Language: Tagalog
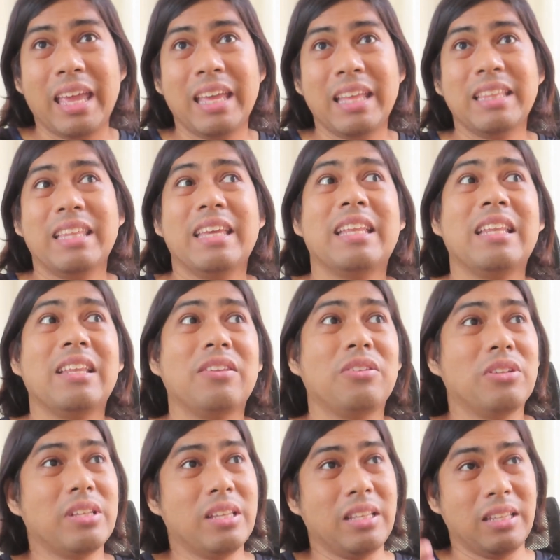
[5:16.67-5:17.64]
And
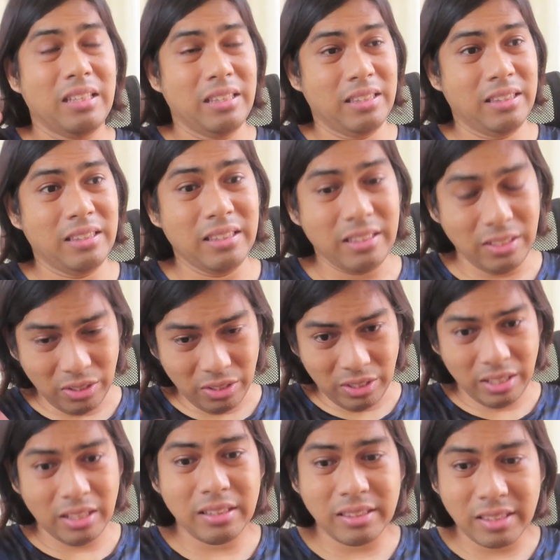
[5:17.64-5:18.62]
then,
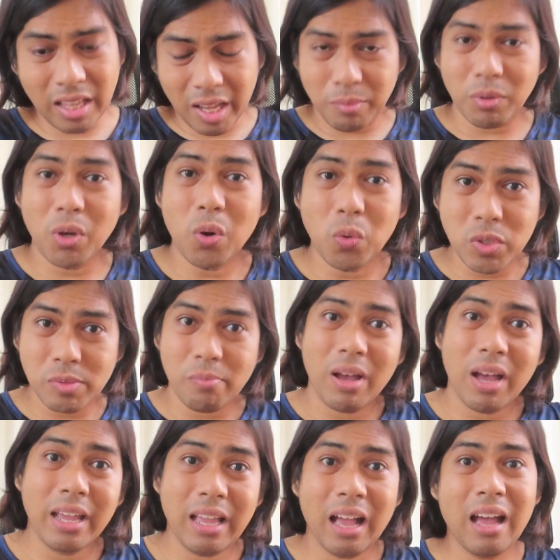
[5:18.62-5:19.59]
time goes
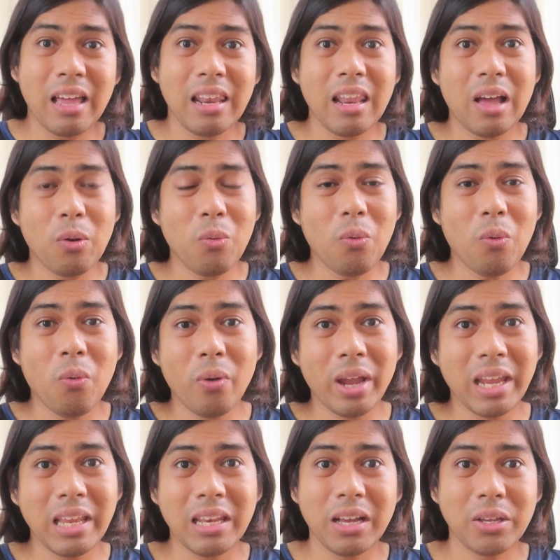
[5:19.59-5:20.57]
by, akala ko
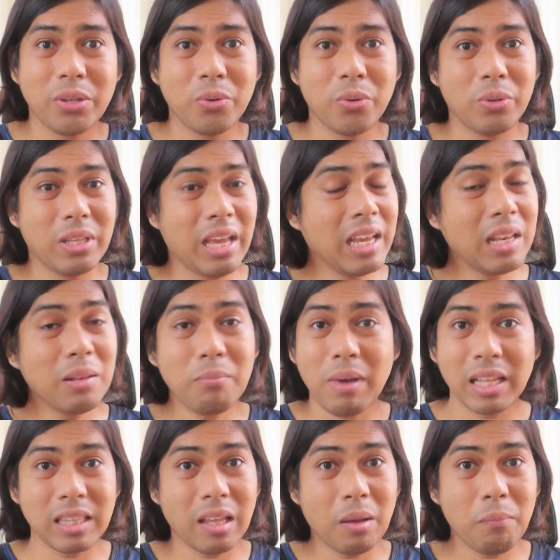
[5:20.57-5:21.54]
okay lang yun dahil
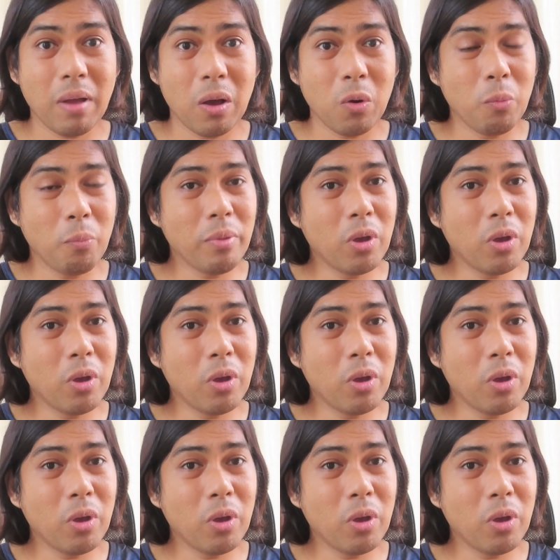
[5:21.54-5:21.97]
bata pa ako.